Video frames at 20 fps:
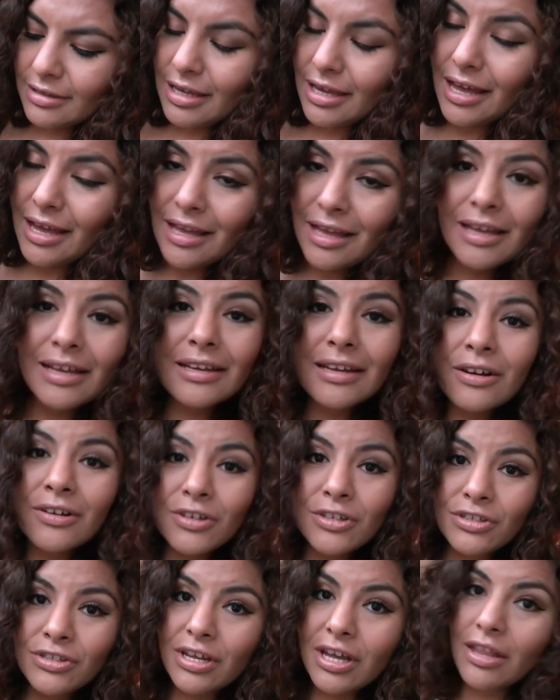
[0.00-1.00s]
se ha
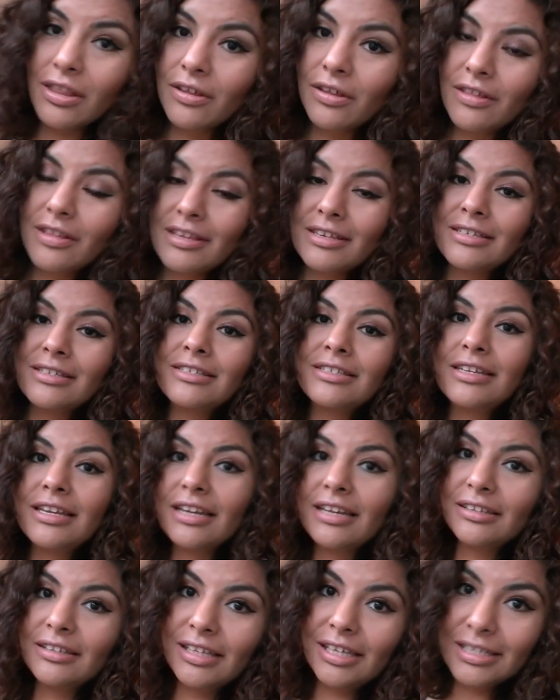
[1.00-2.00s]
gozado de
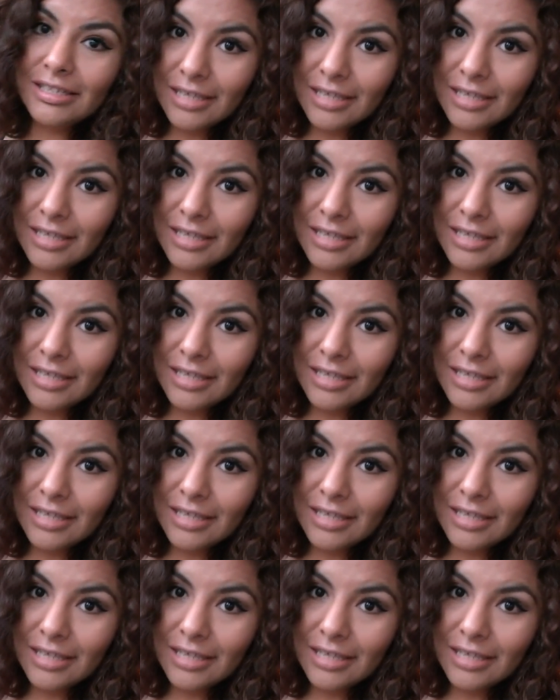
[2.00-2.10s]
cierta